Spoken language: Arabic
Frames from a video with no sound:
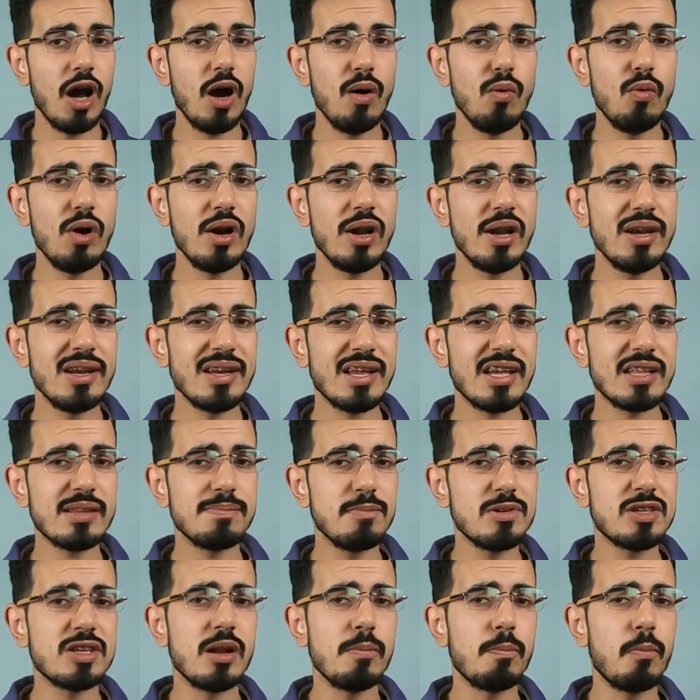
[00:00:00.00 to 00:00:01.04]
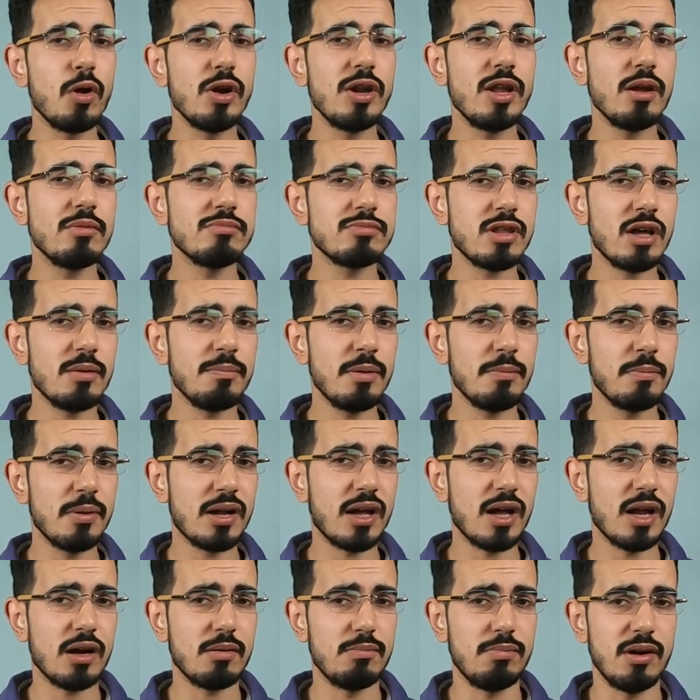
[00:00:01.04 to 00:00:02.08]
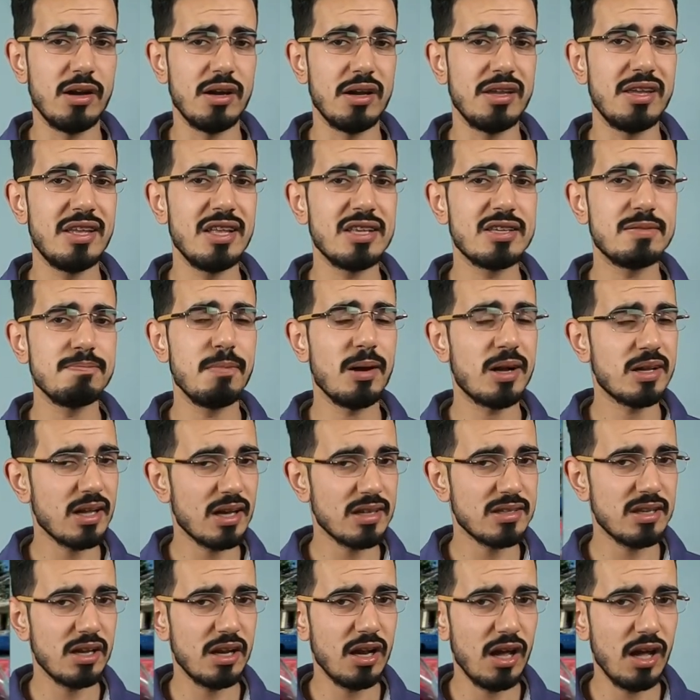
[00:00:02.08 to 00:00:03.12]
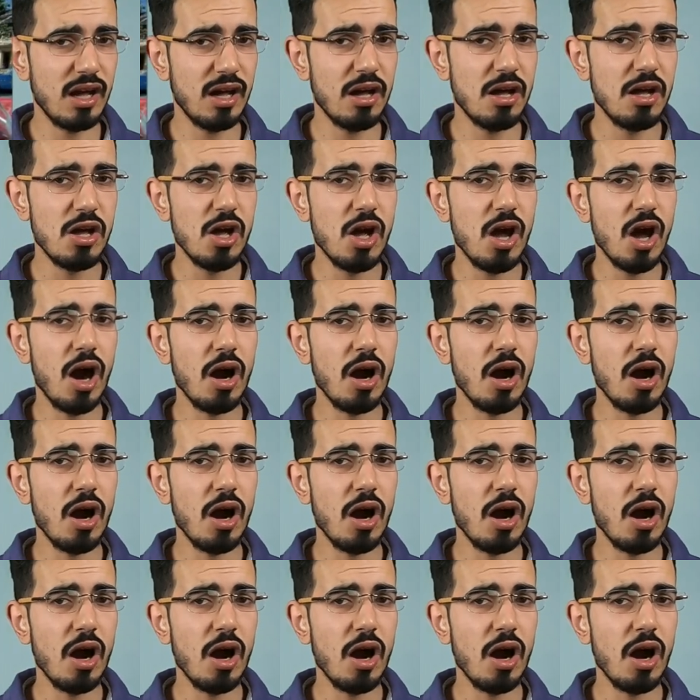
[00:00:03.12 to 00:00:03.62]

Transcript: اولا كي تمس البونيه نتاع باب الكهرباء يلزمك تغسلها